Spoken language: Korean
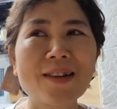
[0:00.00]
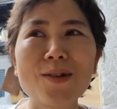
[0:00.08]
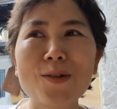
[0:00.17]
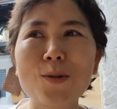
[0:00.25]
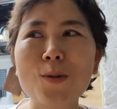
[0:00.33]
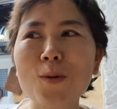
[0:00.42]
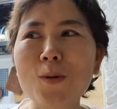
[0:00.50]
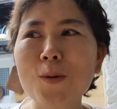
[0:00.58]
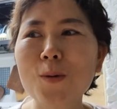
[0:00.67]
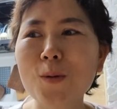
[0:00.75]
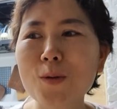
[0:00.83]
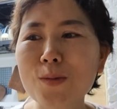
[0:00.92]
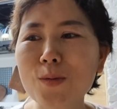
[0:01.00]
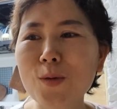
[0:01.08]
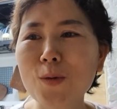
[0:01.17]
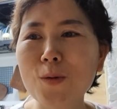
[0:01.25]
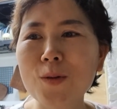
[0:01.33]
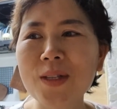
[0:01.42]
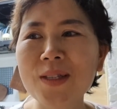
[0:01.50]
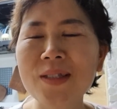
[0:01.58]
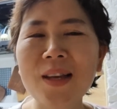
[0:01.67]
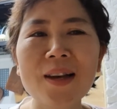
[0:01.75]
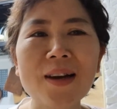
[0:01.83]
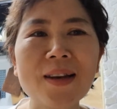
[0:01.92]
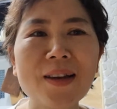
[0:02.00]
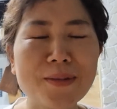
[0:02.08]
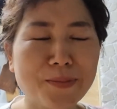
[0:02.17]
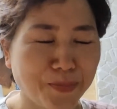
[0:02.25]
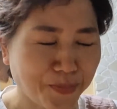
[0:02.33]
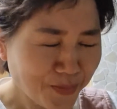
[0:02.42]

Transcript: 그리고 또 요즘 또 든 생각이